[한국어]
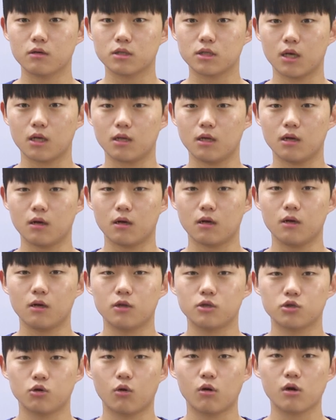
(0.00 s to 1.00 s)
것이 아니라
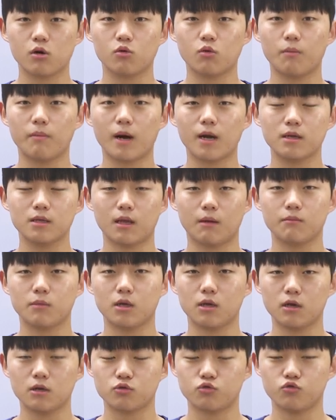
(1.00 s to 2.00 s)
정확하고 빠른
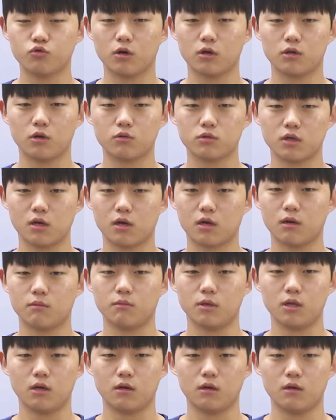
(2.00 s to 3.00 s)
암기가 중요하다고
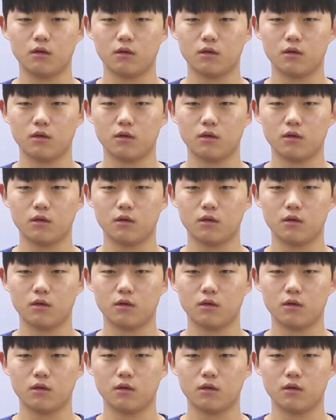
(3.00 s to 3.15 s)
생각합니다.